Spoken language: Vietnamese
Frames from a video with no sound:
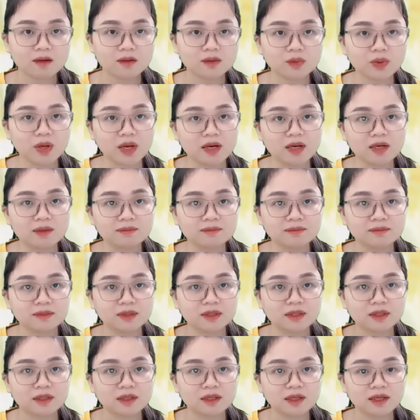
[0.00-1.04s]
Tuệ Lâm
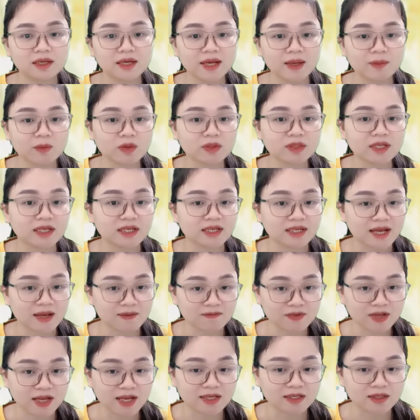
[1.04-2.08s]
Em có tình cảm
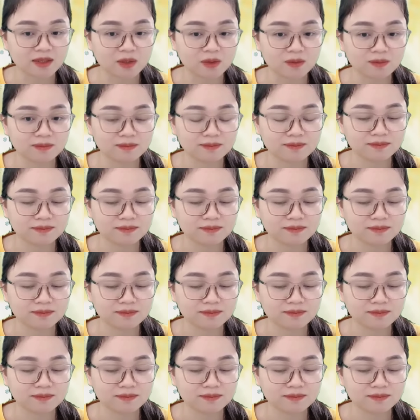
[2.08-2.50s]
với anh không